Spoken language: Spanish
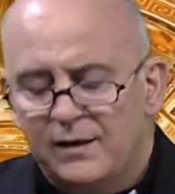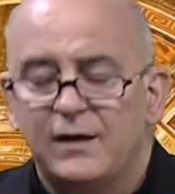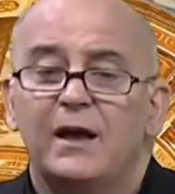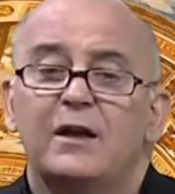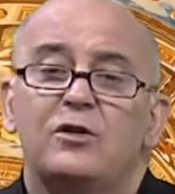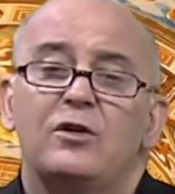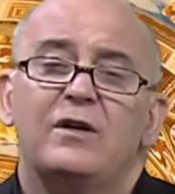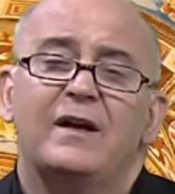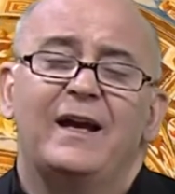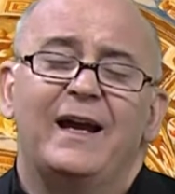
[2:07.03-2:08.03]
y esto
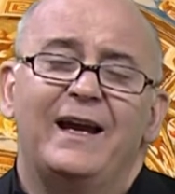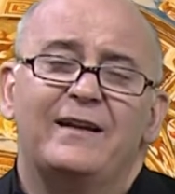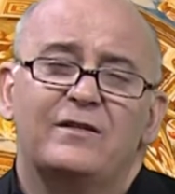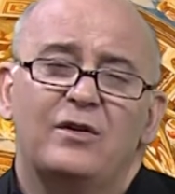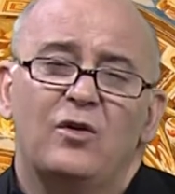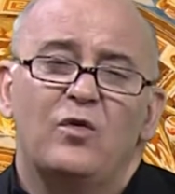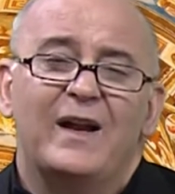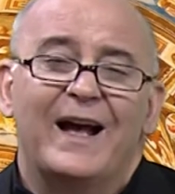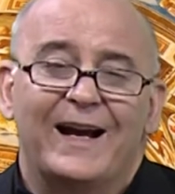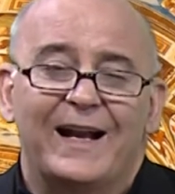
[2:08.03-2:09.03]
es
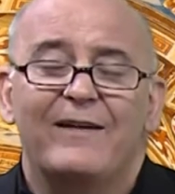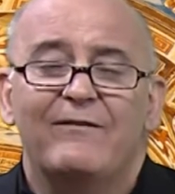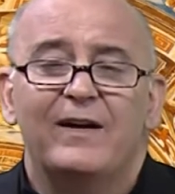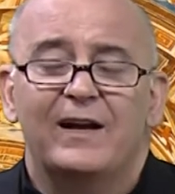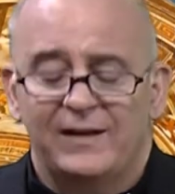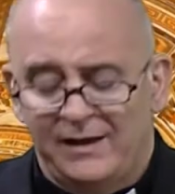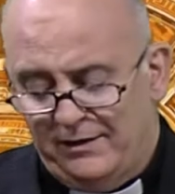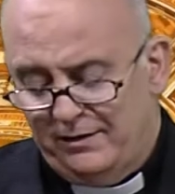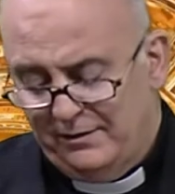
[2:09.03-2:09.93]
una gran verdad.